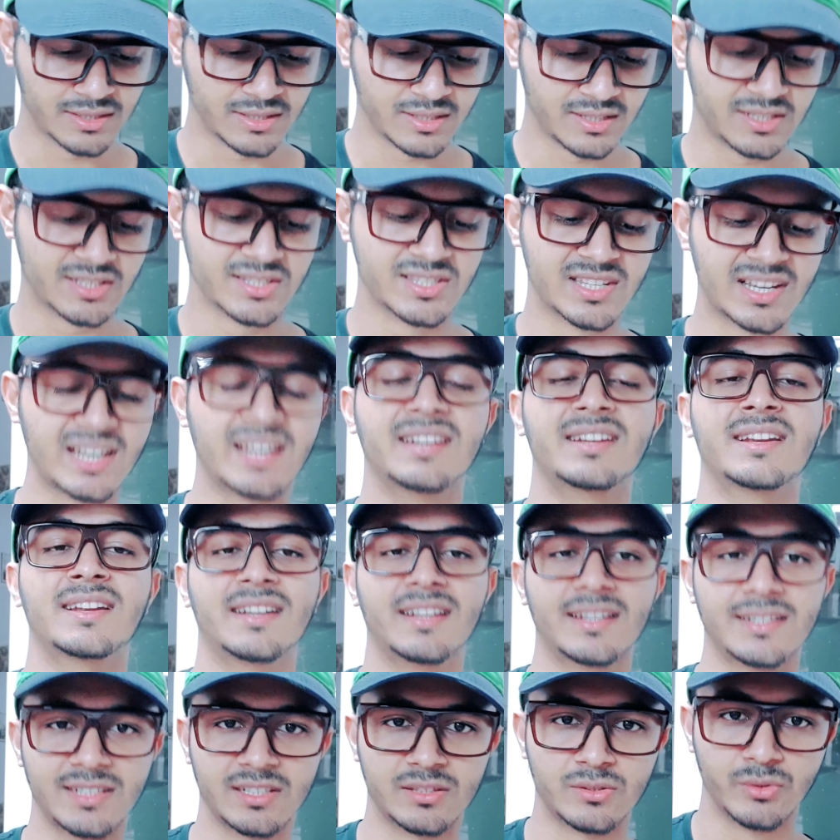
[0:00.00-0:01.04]
এটা চায়নার
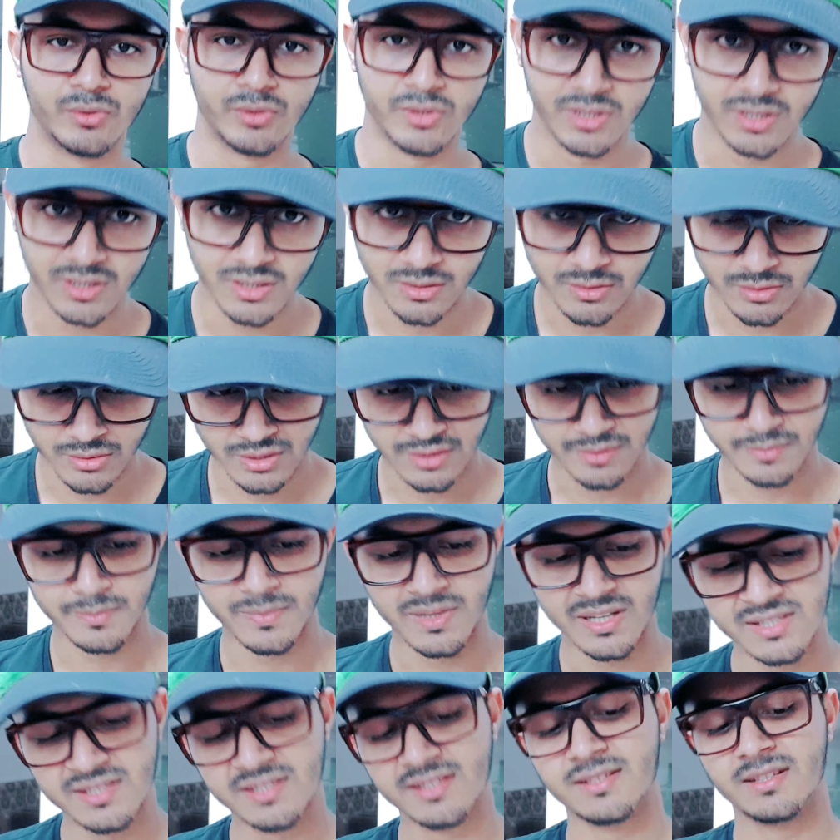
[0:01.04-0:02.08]
একটা তৈরি করা
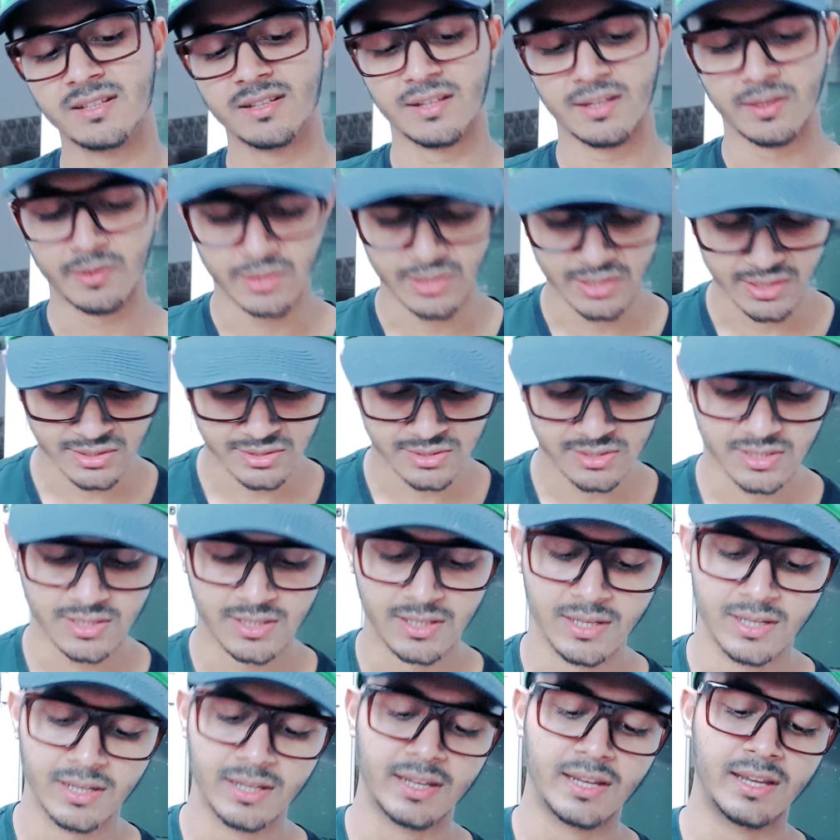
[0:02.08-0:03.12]
মাস্ক অ্যান্ড
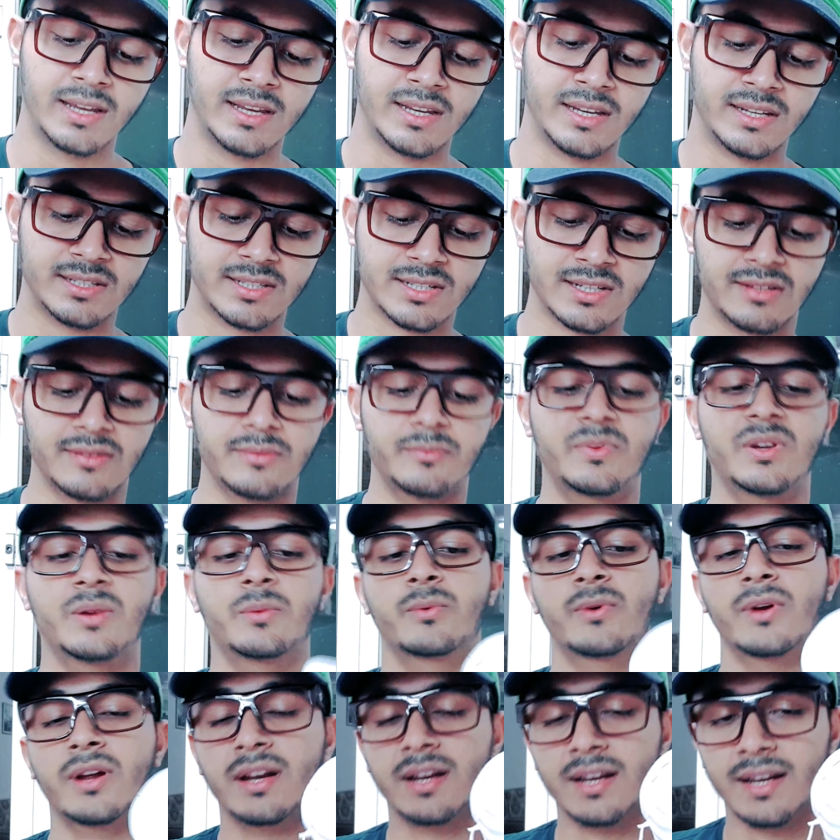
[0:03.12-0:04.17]
এটা
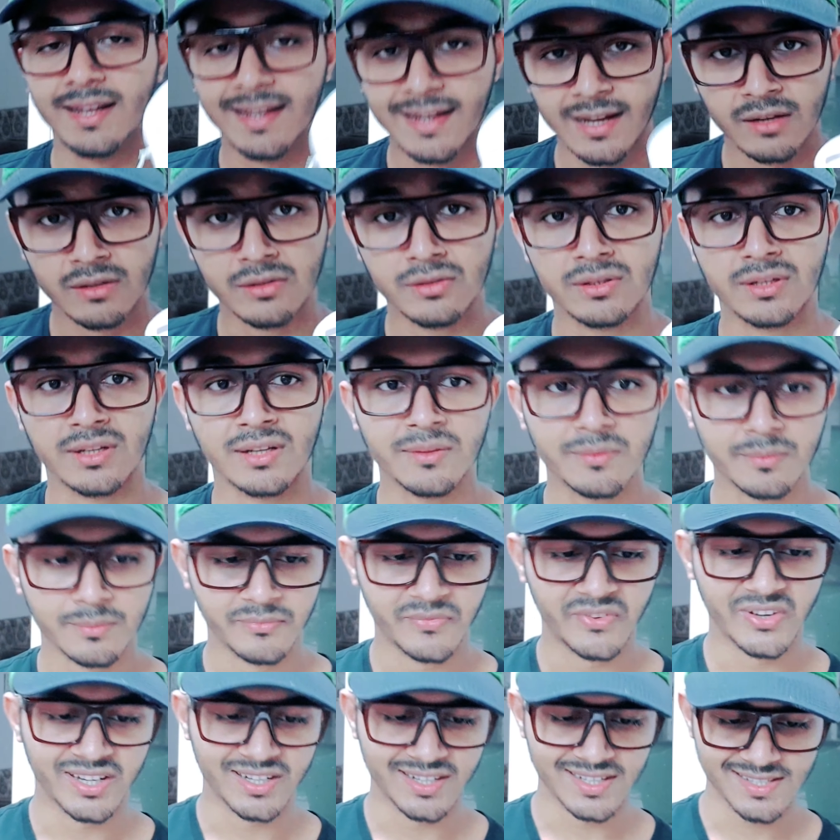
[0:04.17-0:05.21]
ব্যবহারের কারণে
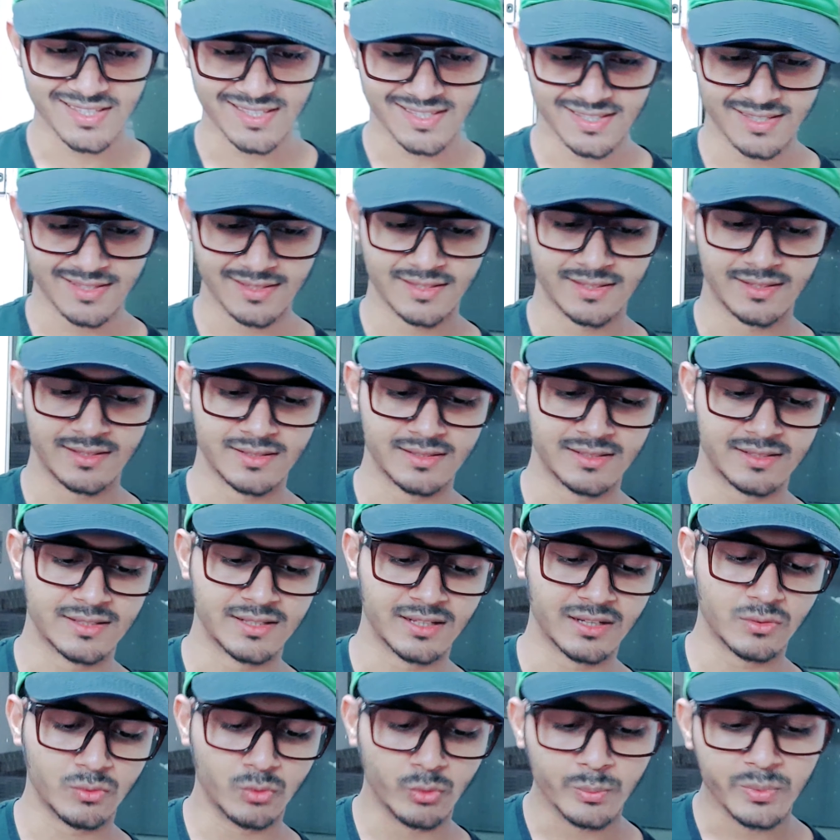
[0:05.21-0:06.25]
ভাইরাসটা
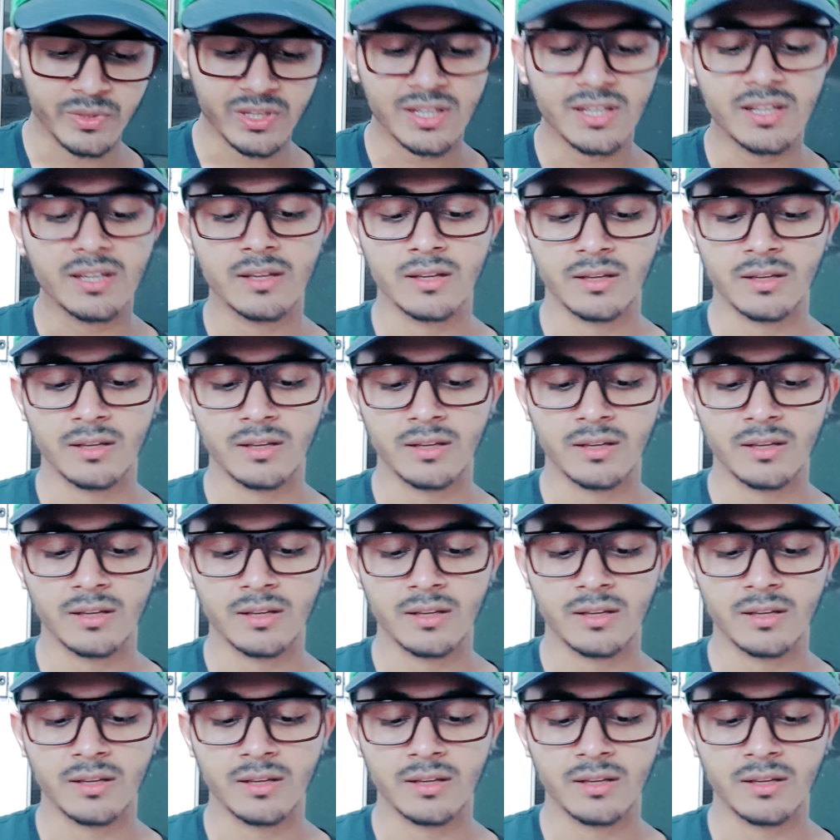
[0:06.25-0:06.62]
খুবই